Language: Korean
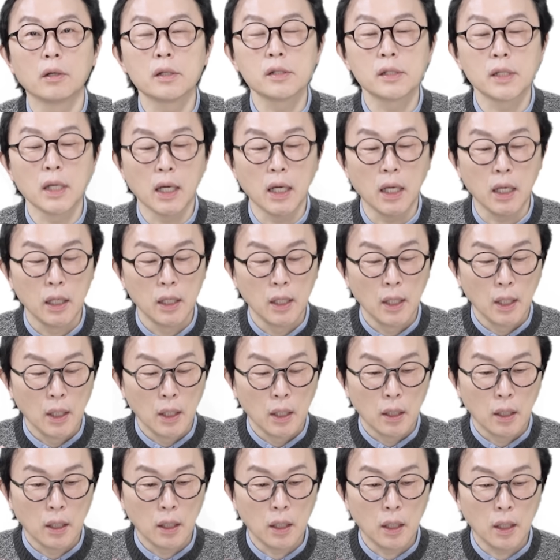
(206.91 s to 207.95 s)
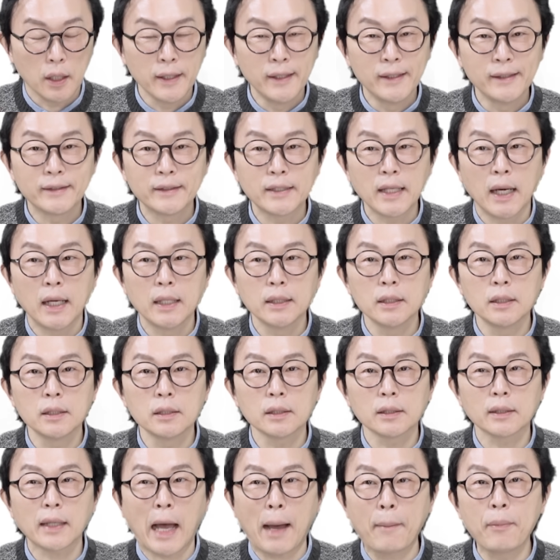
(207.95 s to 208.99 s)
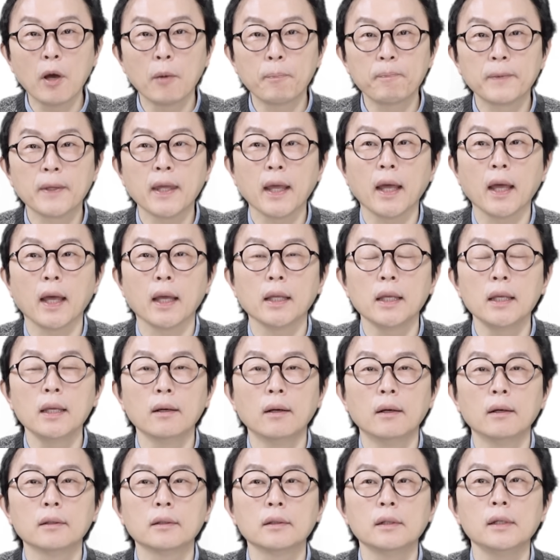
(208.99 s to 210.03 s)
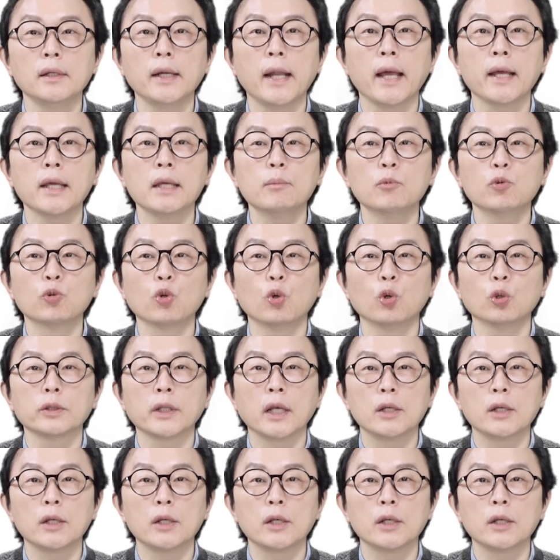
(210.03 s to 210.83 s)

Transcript: 그래서 제가 어, 일단은 가볍게 일억을 내 힘으로,